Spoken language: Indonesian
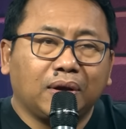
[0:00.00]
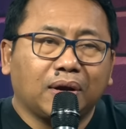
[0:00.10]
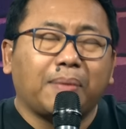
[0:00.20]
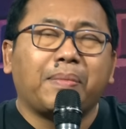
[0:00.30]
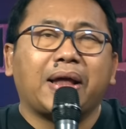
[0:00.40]

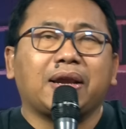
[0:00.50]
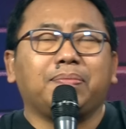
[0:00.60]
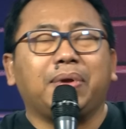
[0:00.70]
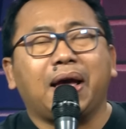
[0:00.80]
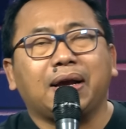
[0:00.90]
Kemarin
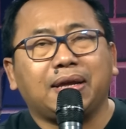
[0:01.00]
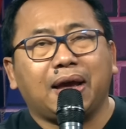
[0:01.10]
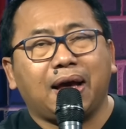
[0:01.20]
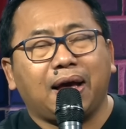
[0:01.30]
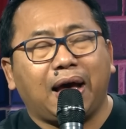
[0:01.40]

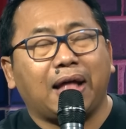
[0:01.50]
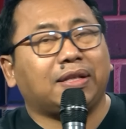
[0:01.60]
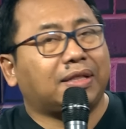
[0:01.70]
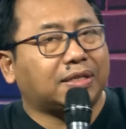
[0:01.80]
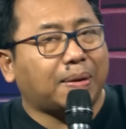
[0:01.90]
bilangnya
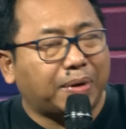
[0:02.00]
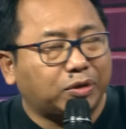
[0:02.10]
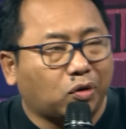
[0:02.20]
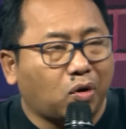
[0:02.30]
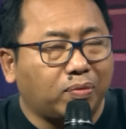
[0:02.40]
antitesa Pak
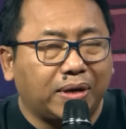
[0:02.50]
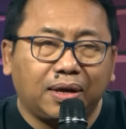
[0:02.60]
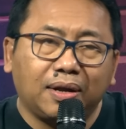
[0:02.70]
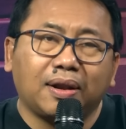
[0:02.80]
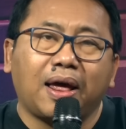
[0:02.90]

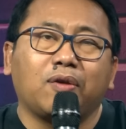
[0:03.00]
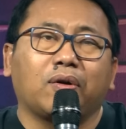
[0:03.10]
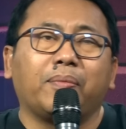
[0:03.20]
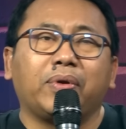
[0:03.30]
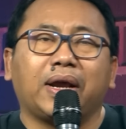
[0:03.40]
Jokowi, lalu
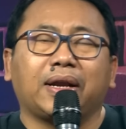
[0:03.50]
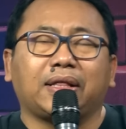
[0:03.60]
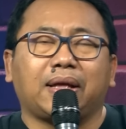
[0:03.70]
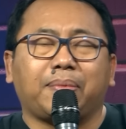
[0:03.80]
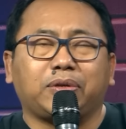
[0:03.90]
kemudian
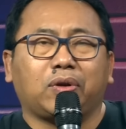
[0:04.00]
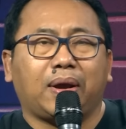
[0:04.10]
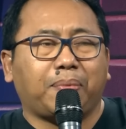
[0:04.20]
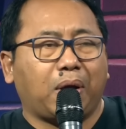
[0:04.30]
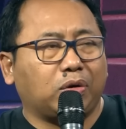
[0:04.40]
kata Pak
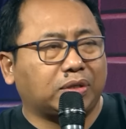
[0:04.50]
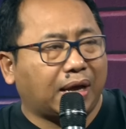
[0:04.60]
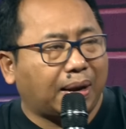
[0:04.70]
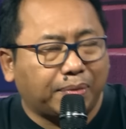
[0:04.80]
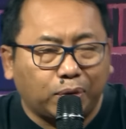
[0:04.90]
Surya Paloh
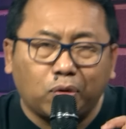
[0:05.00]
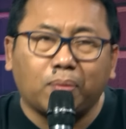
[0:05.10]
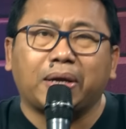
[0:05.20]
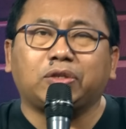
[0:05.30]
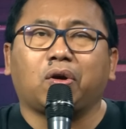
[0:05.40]
sekarang
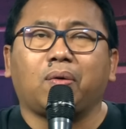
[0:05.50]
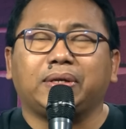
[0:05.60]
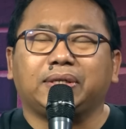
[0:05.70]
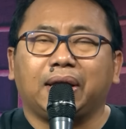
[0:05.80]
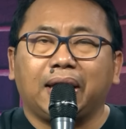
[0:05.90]
mendukung Pak
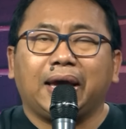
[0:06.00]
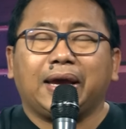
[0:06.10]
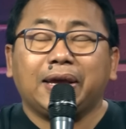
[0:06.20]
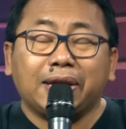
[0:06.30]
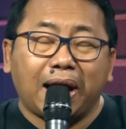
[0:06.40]
Jokowi
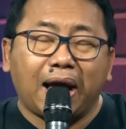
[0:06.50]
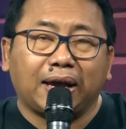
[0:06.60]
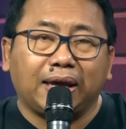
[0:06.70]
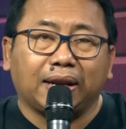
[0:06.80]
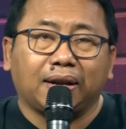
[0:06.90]
hingga
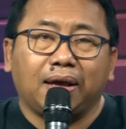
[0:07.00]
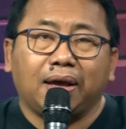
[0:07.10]
akhir